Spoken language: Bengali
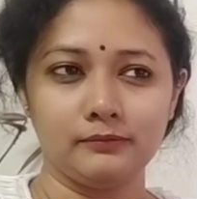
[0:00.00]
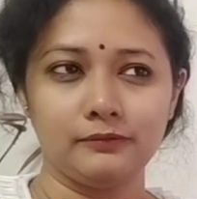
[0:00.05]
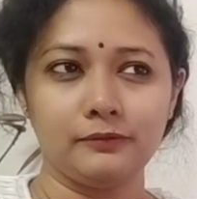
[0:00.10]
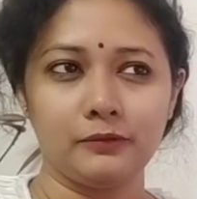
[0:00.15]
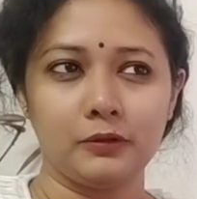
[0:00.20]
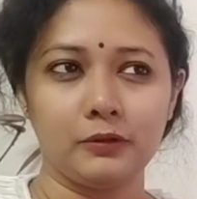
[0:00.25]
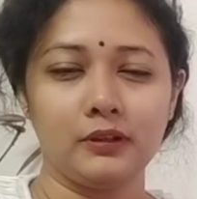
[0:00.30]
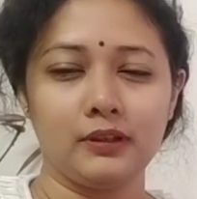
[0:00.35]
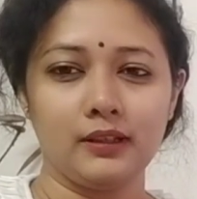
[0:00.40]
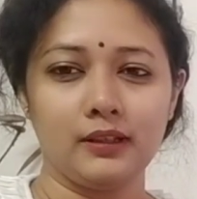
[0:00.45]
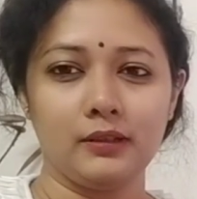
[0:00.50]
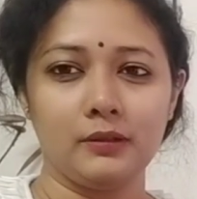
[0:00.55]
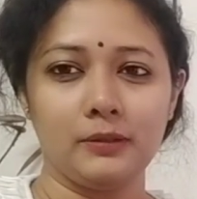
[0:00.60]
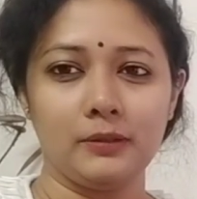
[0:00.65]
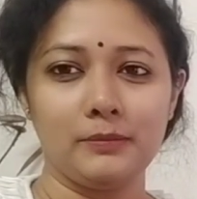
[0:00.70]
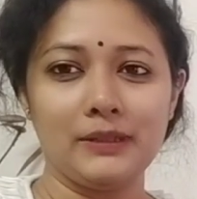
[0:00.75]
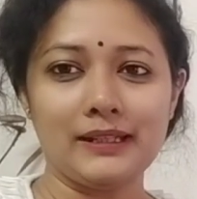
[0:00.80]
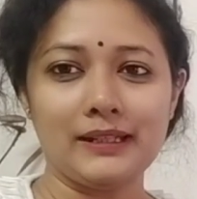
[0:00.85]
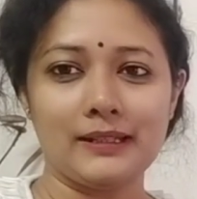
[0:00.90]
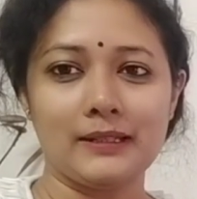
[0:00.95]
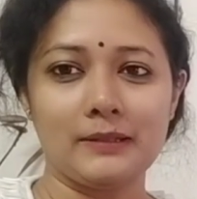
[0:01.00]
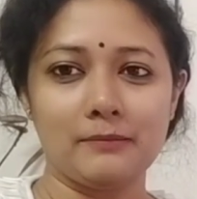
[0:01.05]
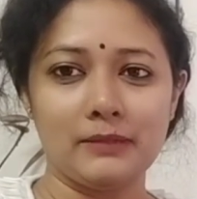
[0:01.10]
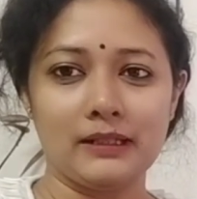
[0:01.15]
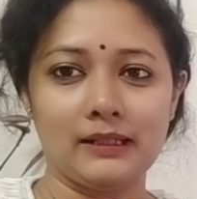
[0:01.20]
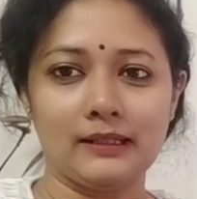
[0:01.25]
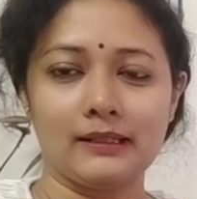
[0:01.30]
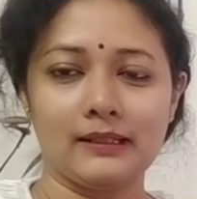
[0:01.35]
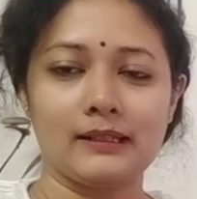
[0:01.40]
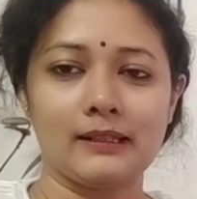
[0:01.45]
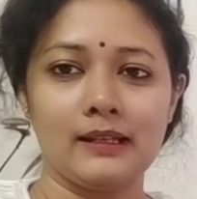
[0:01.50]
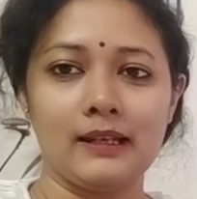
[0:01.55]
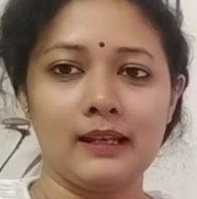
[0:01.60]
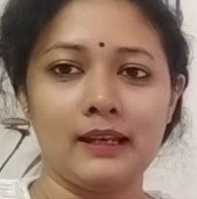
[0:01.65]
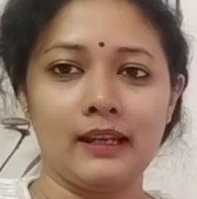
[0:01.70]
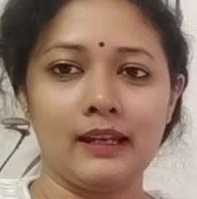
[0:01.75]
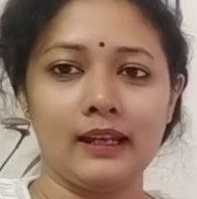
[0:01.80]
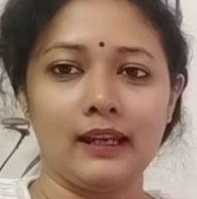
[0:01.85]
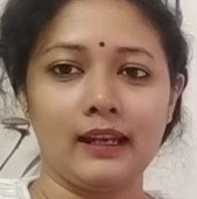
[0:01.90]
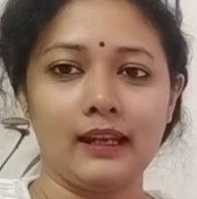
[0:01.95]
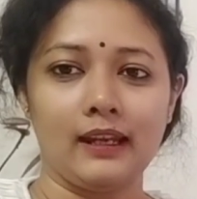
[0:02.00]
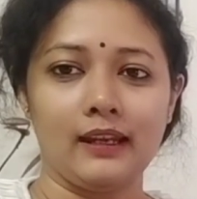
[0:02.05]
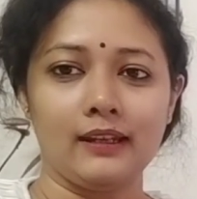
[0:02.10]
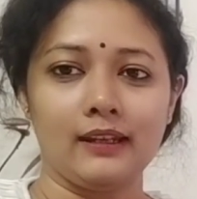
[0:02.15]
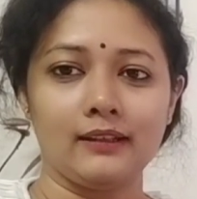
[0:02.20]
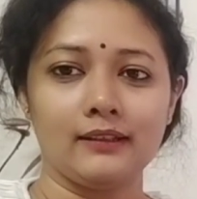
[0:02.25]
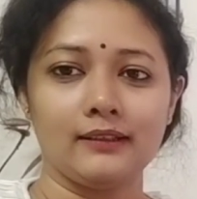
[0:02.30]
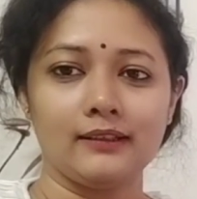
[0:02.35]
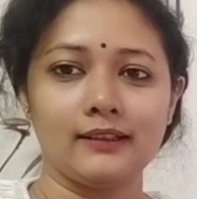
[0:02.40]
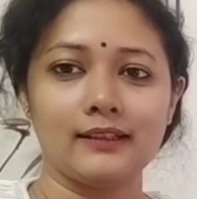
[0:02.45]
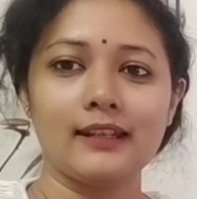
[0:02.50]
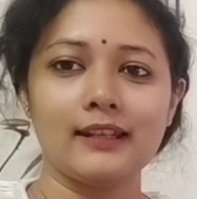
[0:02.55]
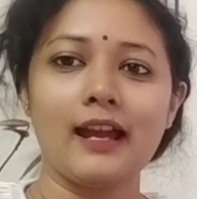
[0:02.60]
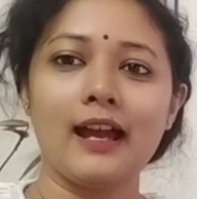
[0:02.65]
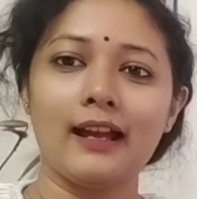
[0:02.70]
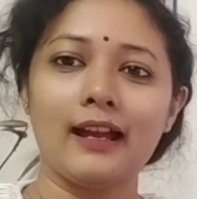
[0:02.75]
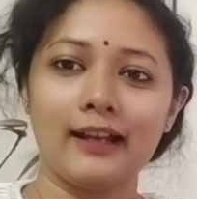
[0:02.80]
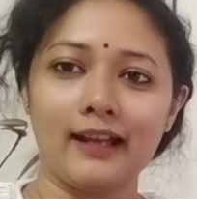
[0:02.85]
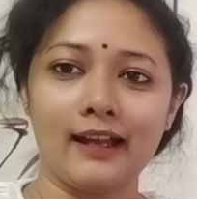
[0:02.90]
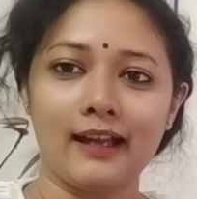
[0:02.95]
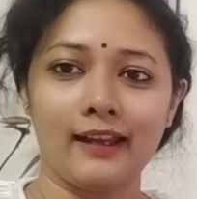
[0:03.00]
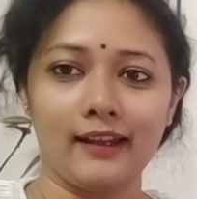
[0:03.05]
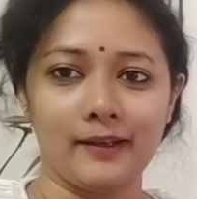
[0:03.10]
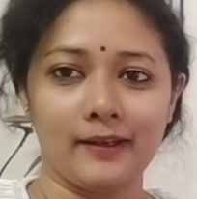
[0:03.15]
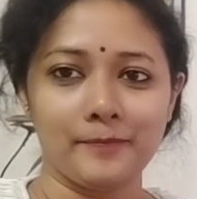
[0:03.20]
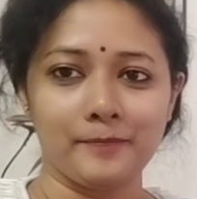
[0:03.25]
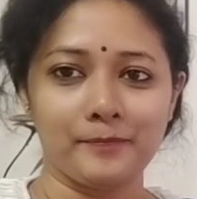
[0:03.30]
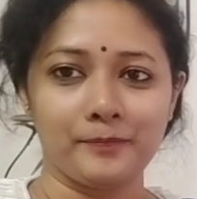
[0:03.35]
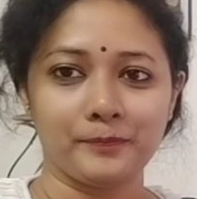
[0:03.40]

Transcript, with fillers: ফর আওয়ার বেটারমেন্ট এই ঢাকায়